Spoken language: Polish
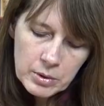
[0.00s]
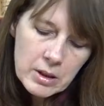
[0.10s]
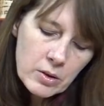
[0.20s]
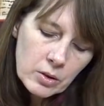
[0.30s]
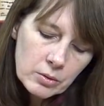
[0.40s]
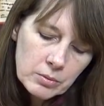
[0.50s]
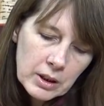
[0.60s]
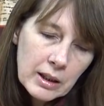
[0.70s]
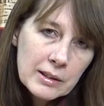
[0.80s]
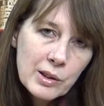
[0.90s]
bardzo
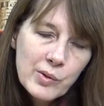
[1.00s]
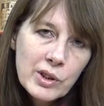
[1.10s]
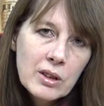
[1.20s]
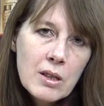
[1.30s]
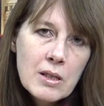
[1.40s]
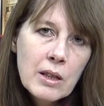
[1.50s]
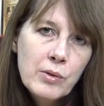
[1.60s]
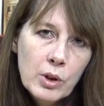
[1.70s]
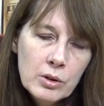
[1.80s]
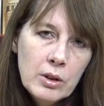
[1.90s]
negatywnie
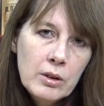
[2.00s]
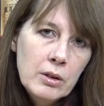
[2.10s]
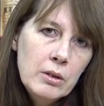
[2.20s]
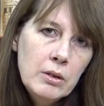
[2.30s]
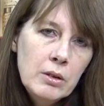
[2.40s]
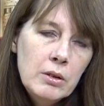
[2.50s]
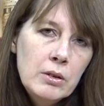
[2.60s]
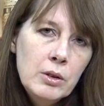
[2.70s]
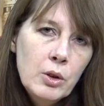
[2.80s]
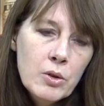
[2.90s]
nastawionych
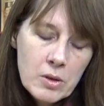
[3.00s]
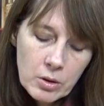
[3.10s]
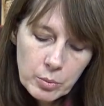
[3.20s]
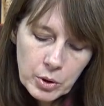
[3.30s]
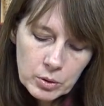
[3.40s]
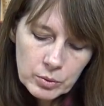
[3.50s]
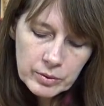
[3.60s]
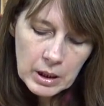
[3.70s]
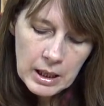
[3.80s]
do skorpionów.